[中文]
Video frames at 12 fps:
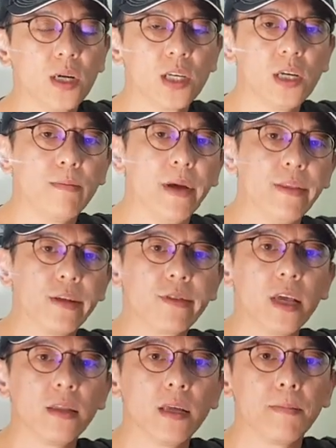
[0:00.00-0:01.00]
日本的
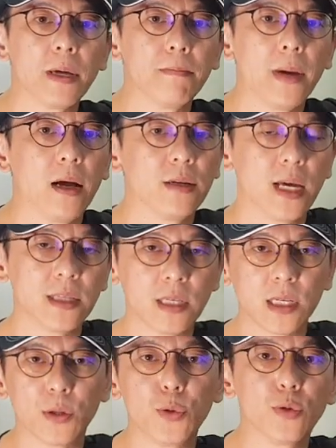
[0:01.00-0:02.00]
Tin 的品牌哦，它是
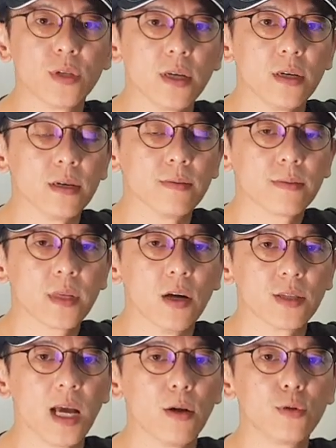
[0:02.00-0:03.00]
一个绿色的，
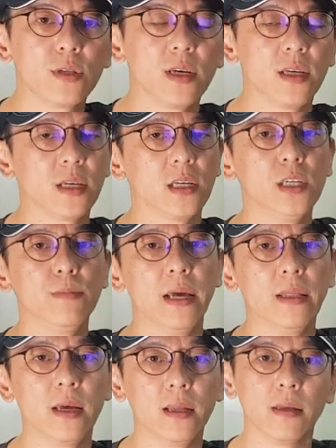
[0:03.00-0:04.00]
好草绿色一个日
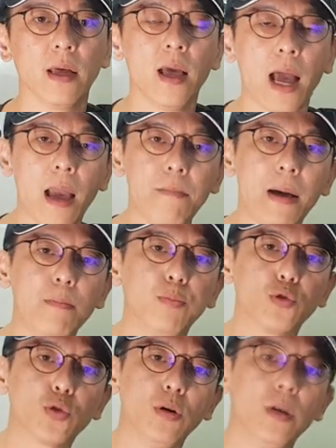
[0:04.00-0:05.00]
本很还蛮
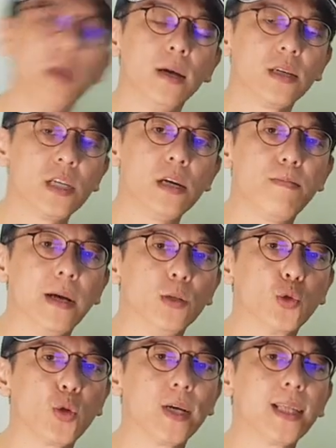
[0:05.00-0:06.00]
不错，日
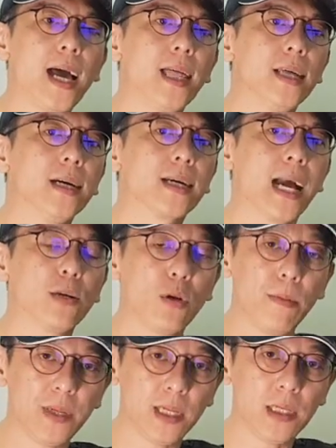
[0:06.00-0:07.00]
本最大的改
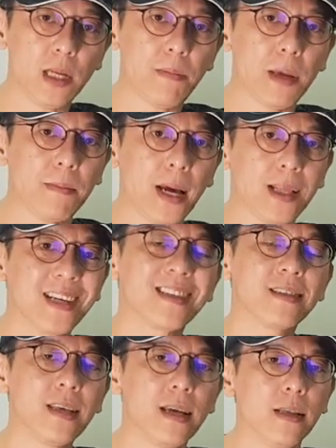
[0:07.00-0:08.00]
装避震器的品牌，它是
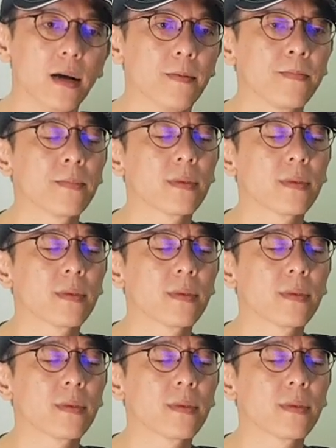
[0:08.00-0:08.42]
Tin 哈。